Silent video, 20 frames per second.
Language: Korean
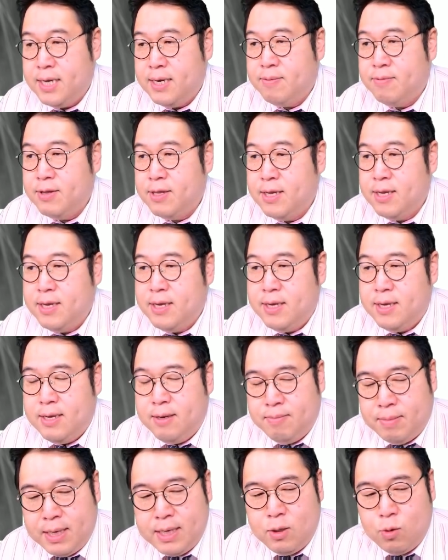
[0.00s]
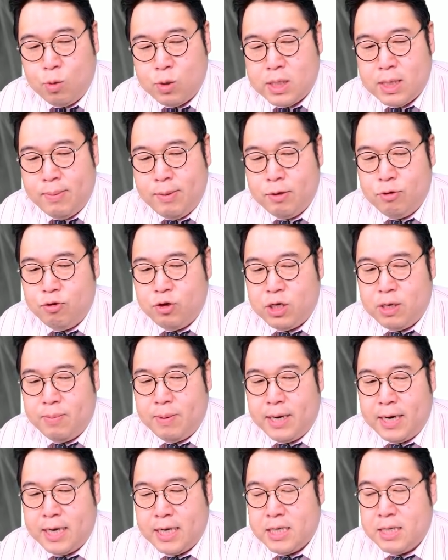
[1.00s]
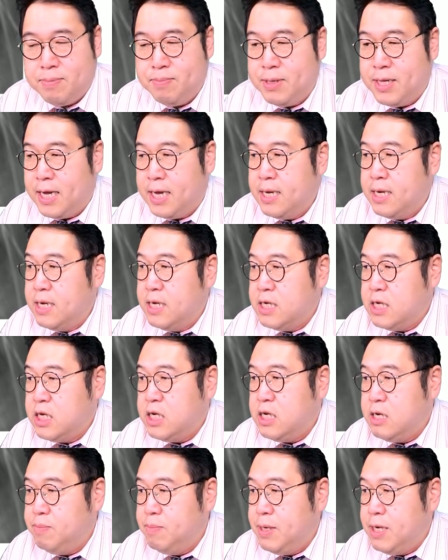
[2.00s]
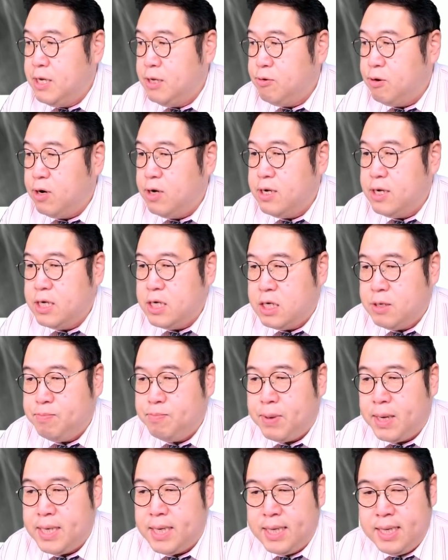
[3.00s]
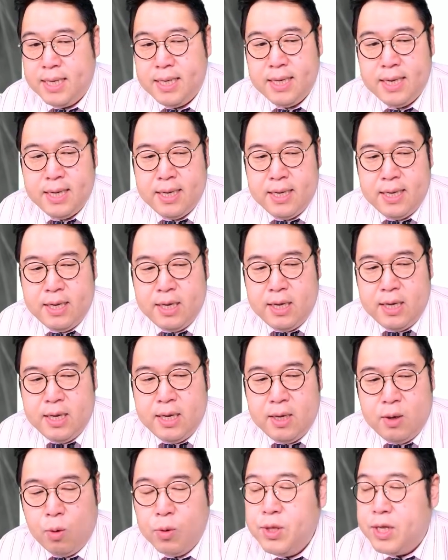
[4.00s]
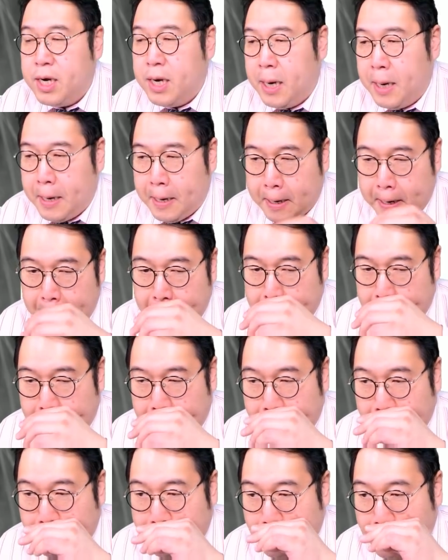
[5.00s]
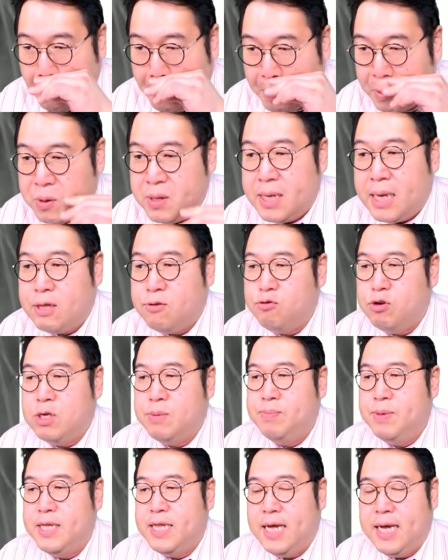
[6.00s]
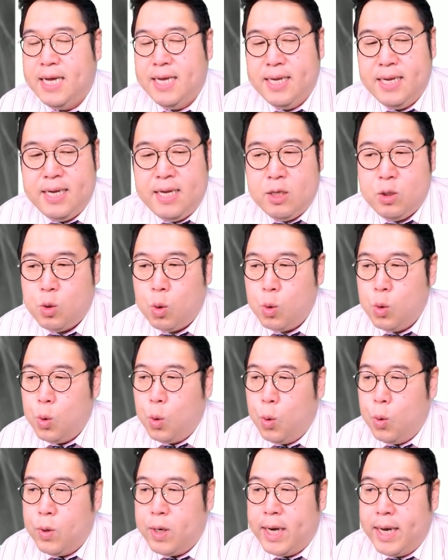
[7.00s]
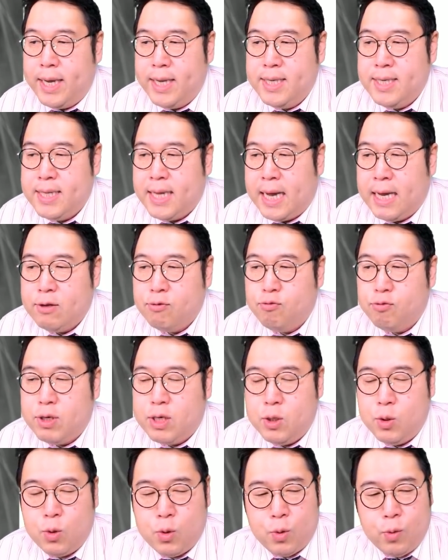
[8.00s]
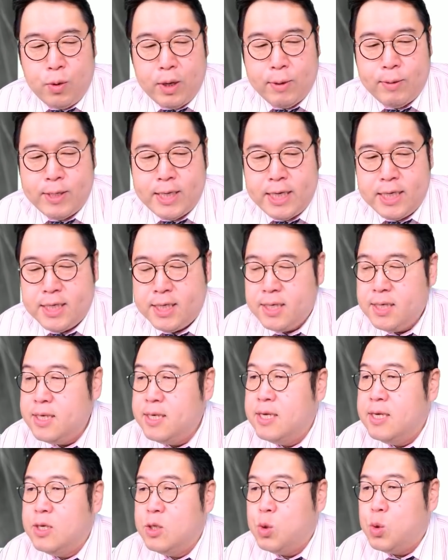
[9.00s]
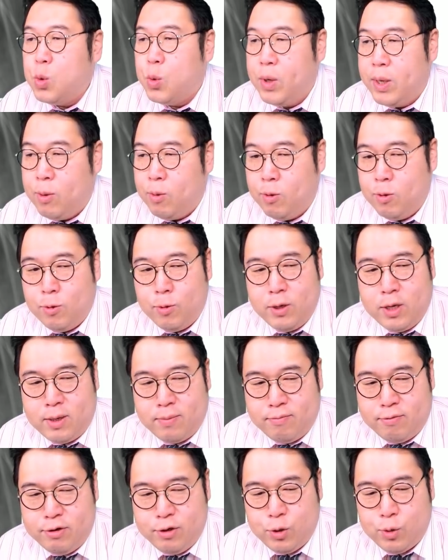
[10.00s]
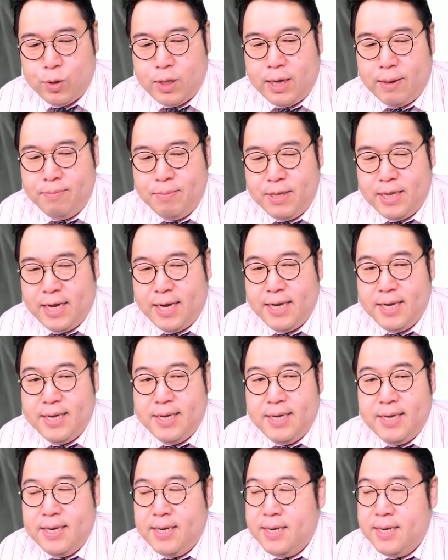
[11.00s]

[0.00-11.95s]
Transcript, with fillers: 여러분 많이 동참해 주시기 바라겠습니다. 11월 18일 오늘 오늘 낮 2시입니다. 종로호가에 있는 한국기독교회관 2층 조회홀로 여러분을 초대합니다.